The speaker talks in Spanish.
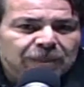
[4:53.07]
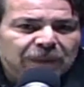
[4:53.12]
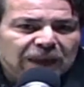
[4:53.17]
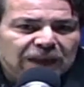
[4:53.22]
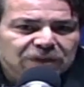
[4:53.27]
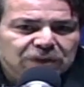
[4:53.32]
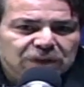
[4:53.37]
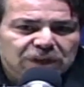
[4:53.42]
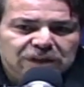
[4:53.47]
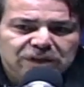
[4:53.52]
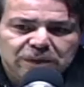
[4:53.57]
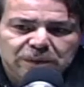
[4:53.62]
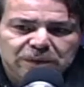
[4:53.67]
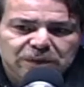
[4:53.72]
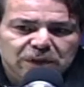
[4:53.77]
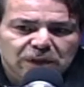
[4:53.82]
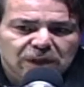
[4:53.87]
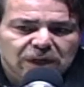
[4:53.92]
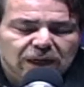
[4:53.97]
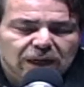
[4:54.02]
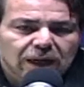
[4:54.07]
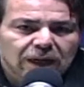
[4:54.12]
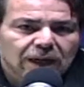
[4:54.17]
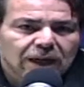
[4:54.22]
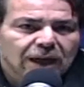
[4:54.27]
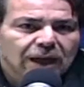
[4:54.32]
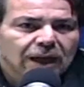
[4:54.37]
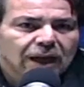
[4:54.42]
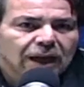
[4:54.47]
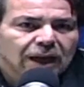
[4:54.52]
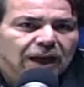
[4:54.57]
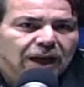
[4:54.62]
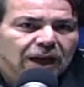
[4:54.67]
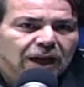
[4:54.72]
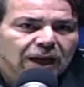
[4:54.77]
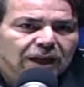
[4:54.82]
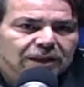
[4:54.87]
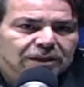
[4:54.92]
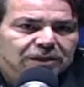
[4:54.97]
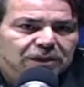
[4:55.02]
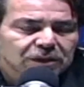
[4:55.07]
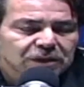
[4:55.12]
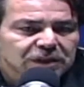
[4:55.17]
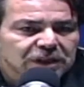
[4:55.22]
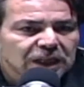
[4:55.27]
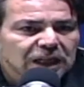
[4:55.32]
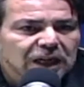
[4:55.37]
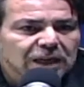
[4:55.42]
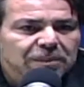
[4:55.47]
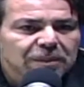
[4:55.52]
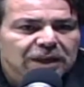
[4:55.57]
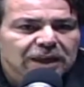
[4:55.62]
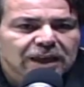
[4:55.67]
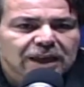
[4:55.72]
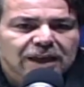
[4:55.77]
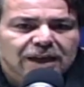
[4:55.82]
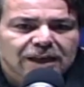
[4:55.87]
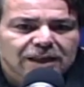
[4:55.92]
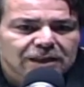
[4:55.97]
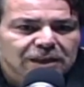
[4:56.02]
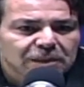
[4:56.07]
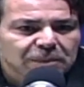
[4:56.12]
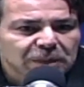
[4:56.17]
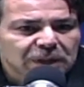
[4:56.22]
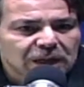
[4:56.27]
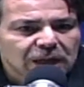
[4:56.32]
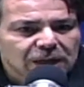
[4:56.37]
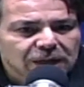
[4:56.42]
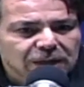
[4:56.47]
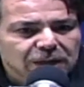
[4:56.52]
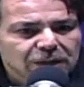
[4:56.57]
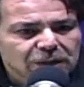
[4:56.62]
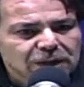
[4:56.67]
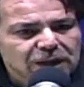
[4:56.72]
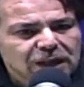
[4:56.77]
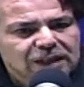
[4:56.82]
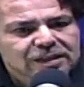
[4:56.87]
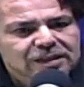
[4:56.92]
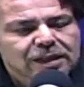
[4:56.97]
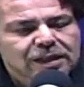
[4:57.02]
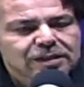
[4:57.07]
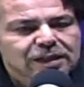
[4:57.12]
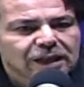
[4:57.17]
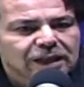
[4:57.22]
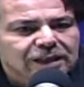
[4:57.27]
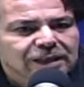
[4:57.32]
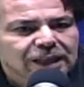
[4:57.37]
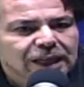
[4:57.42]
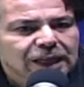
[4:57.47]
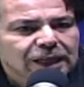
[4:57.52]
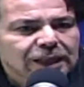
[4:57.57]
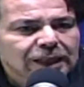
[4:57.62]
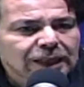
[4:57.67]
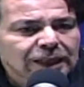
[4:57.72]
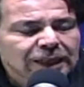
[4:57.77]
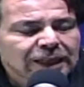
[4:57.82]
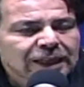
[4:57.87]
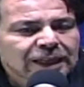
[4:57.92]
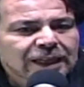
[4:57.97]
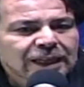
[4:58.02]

Es una exhibición, arranca a las 11 de la mañana, termina alrededor de las 6 de la tarde.